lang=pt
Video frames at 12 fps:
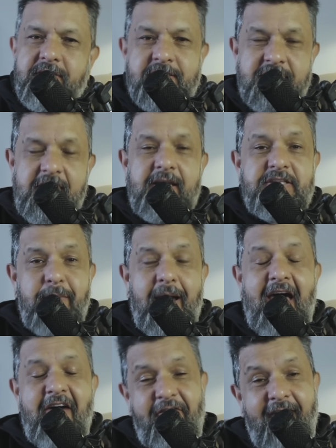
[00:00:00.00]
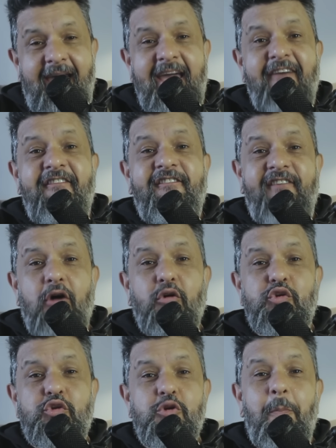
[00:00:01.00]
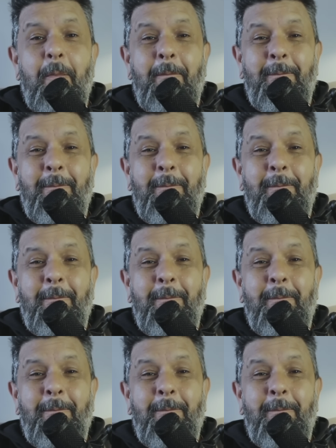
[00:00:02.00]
Silas Malafaia, falso